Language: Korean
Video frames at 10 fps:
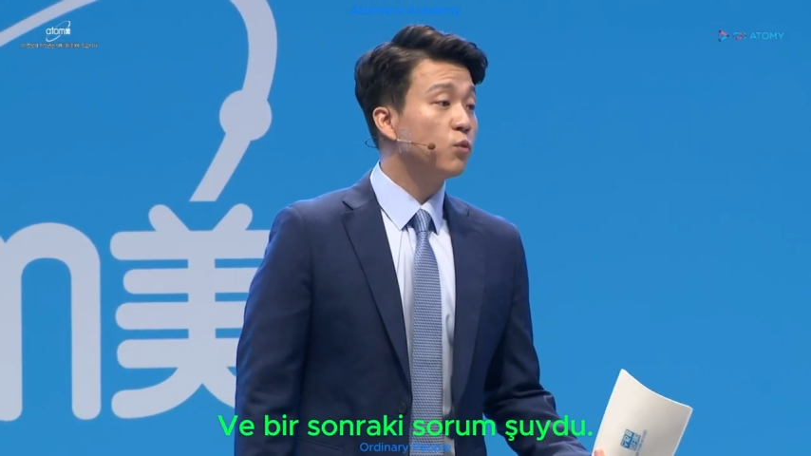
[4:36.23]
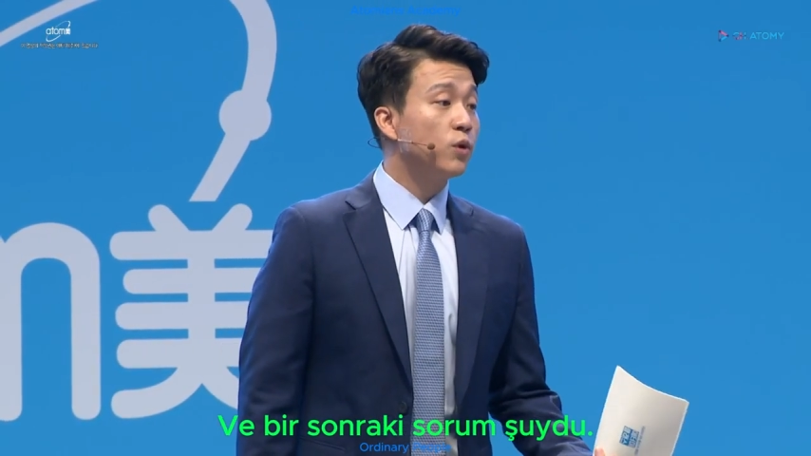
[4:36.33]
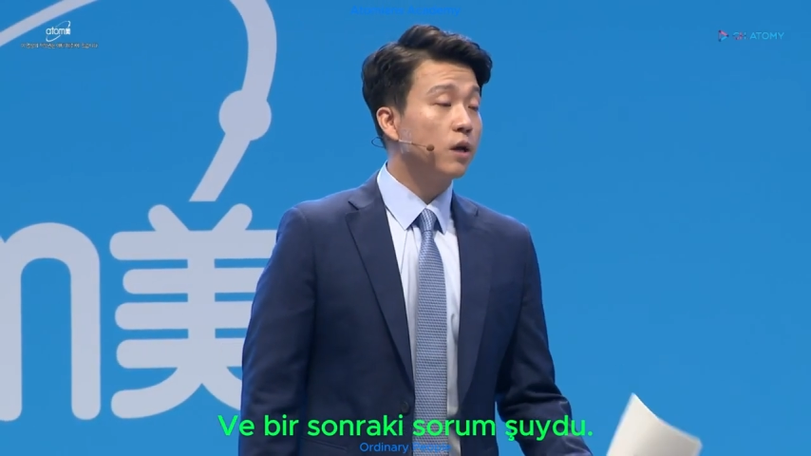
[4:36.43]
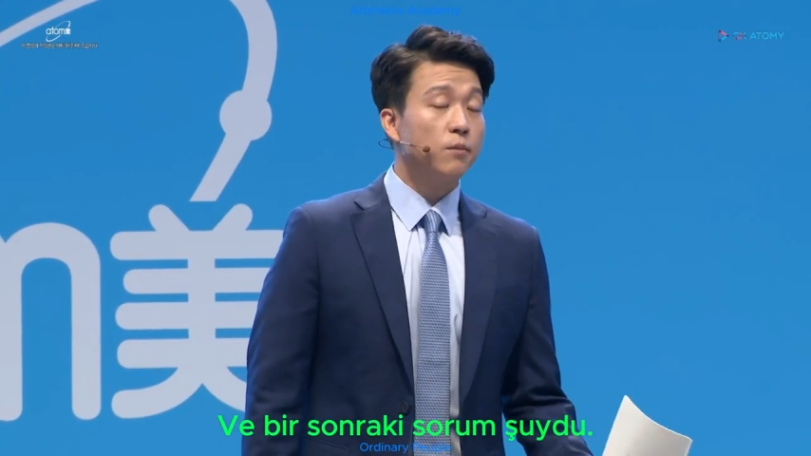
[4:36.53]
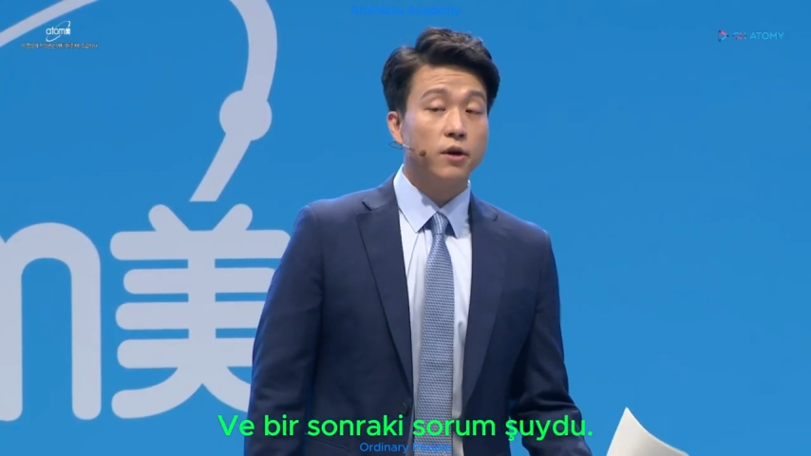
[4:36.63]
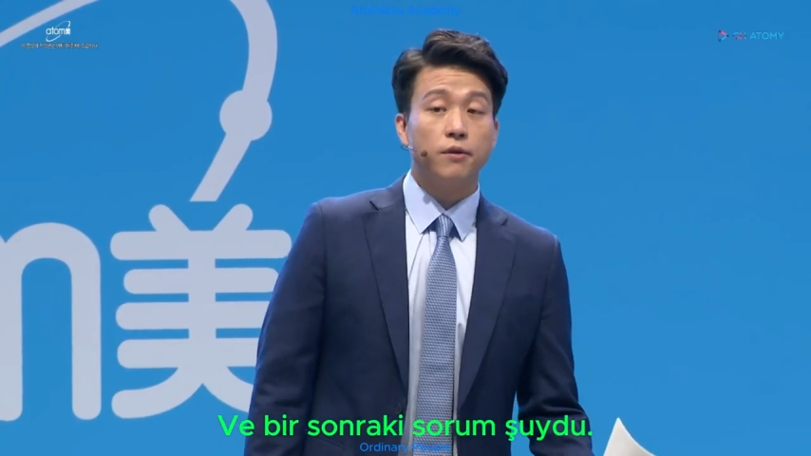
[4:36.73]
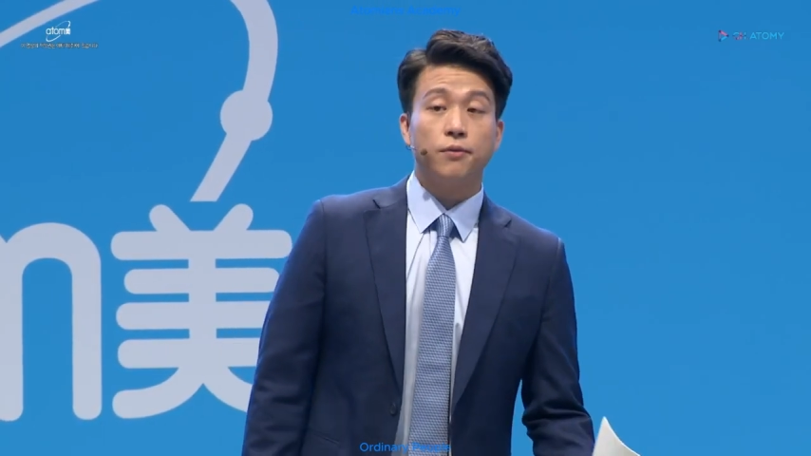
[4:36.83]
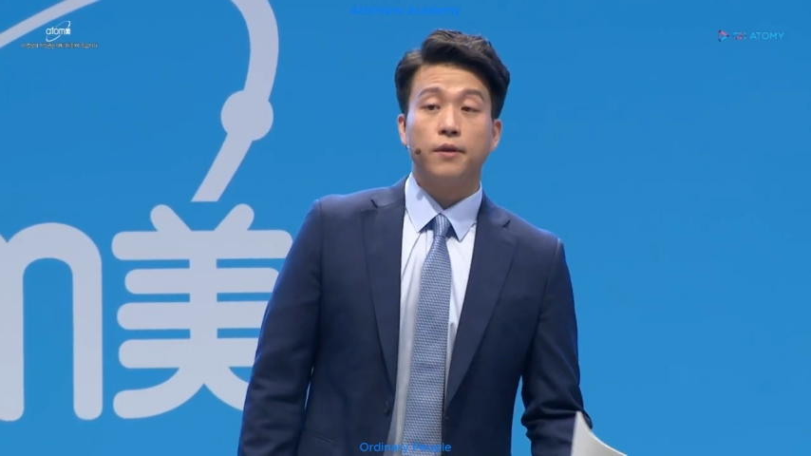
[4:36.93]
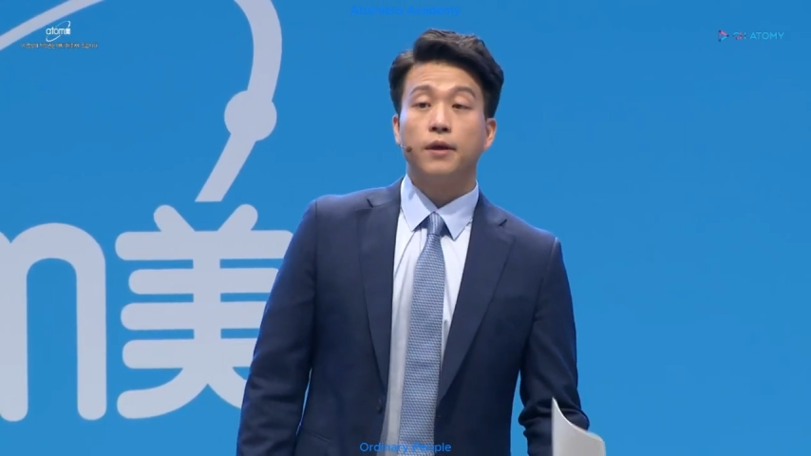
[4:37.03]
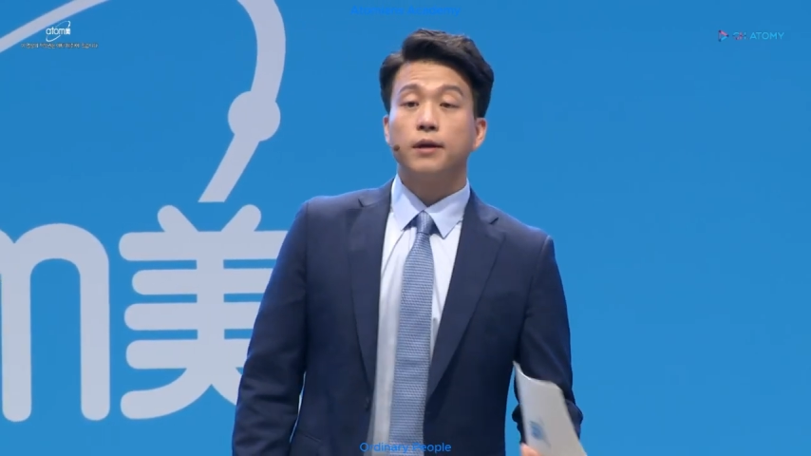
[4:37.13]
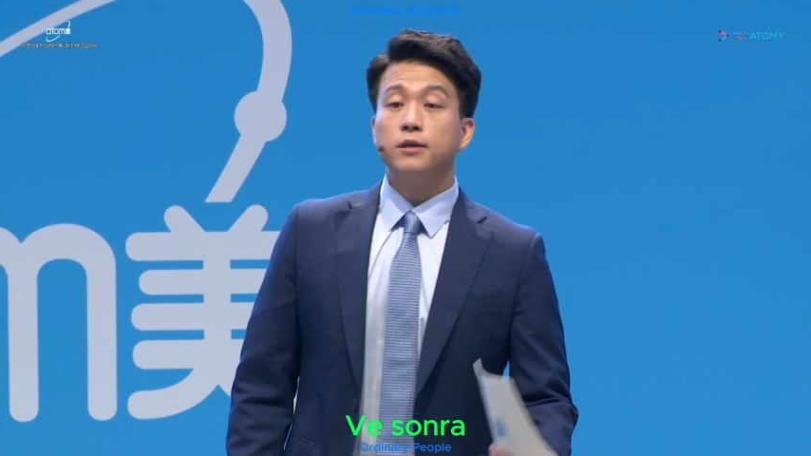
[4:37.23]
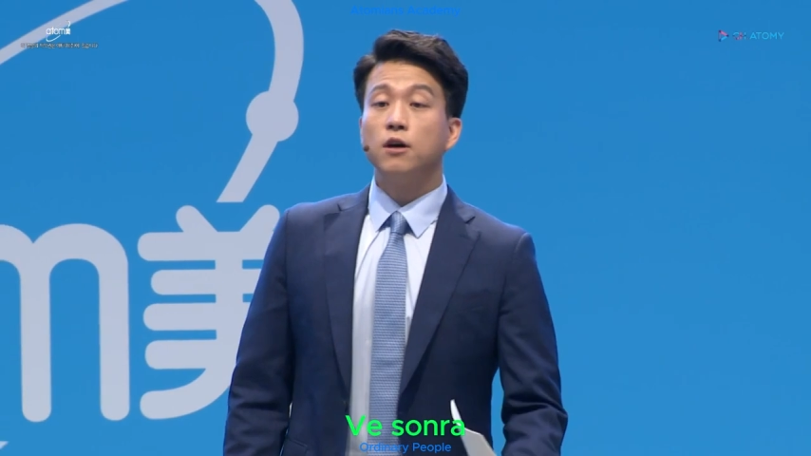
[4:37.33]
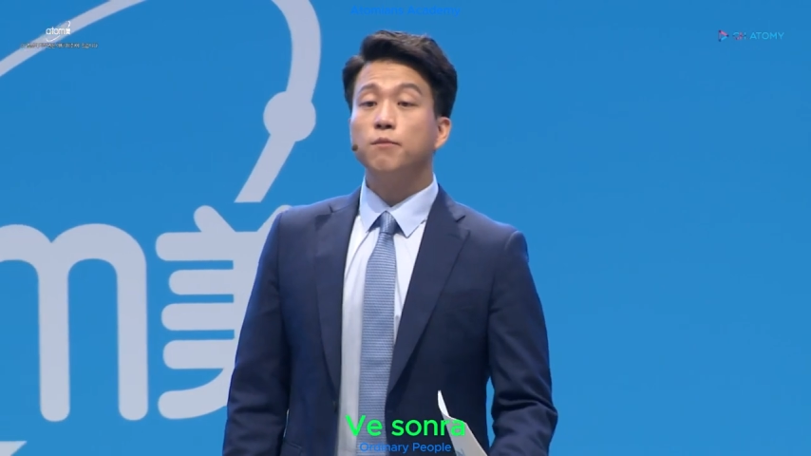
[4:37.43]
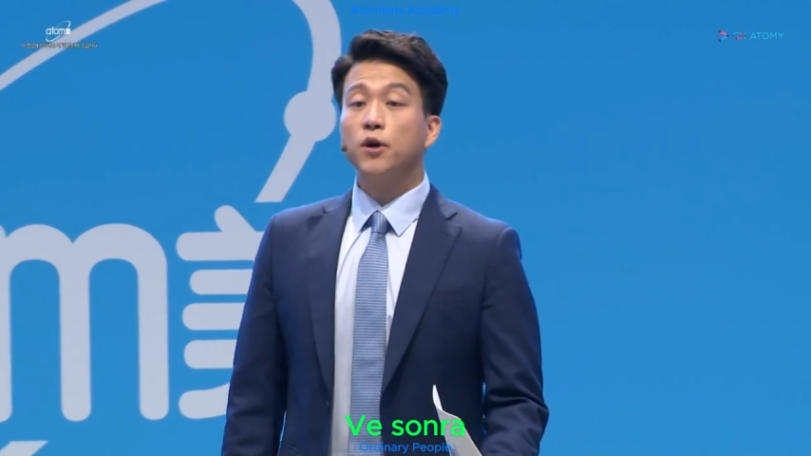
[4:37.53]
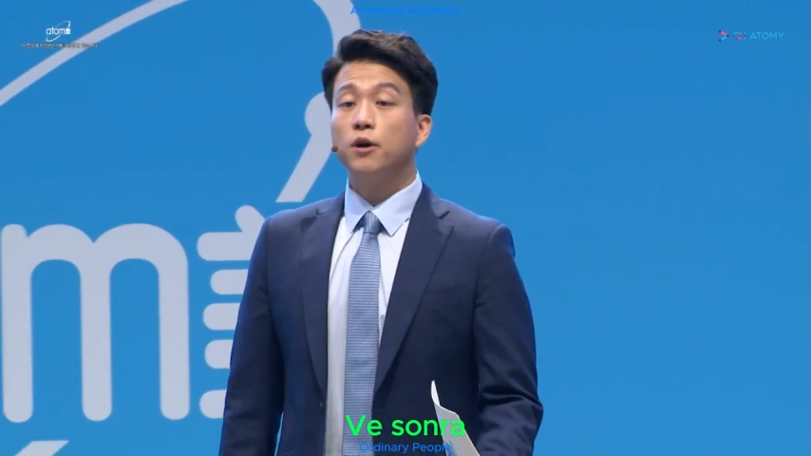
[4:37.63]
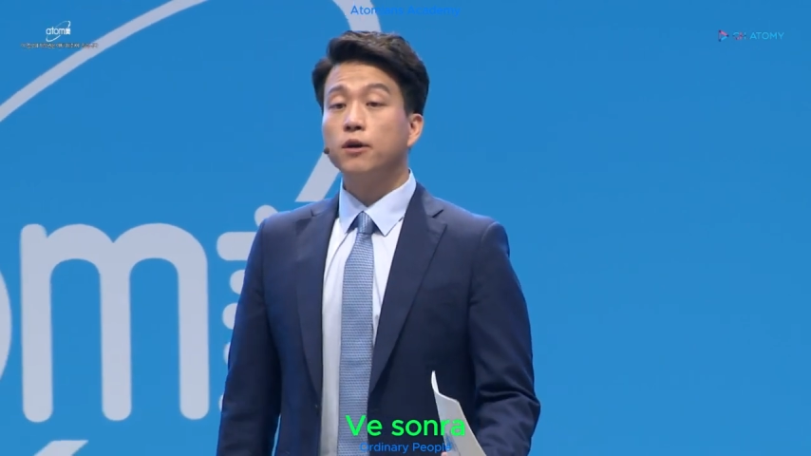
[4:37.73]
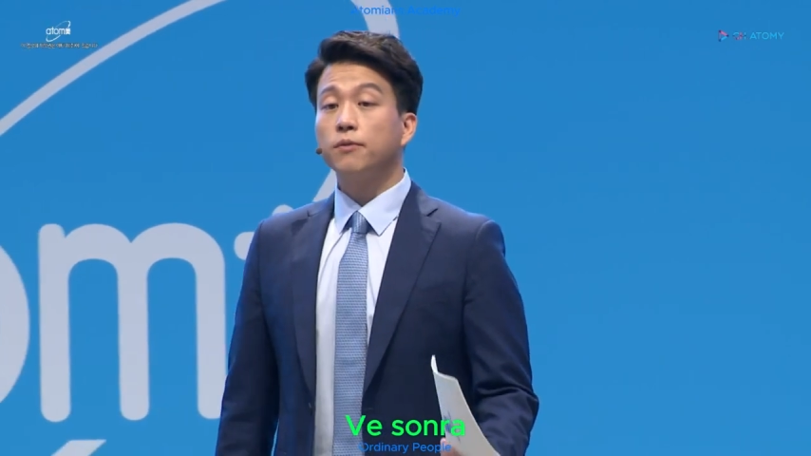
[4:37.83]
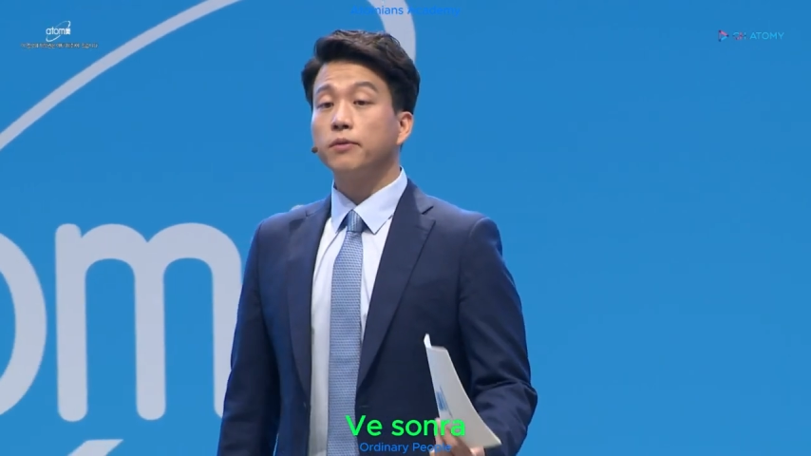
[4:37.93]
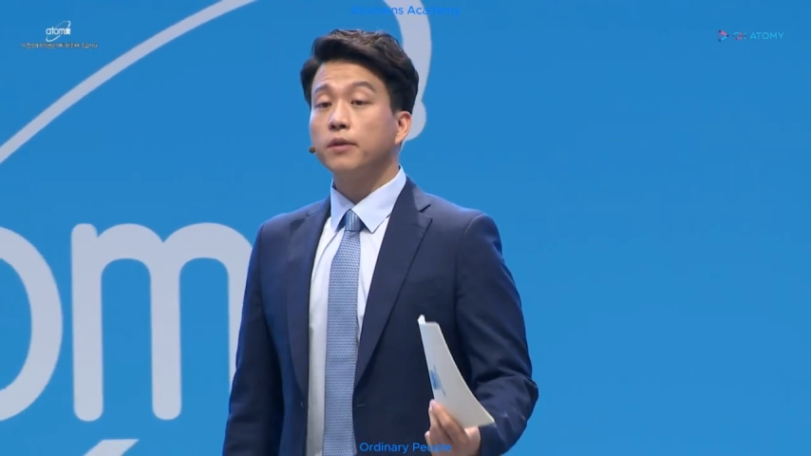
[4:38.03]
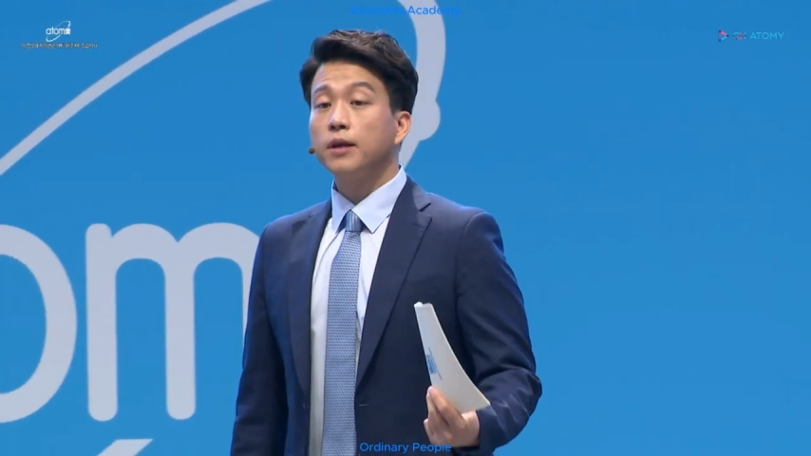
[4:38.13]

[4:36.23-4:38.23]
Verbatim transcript: 뭐냐면, 그러면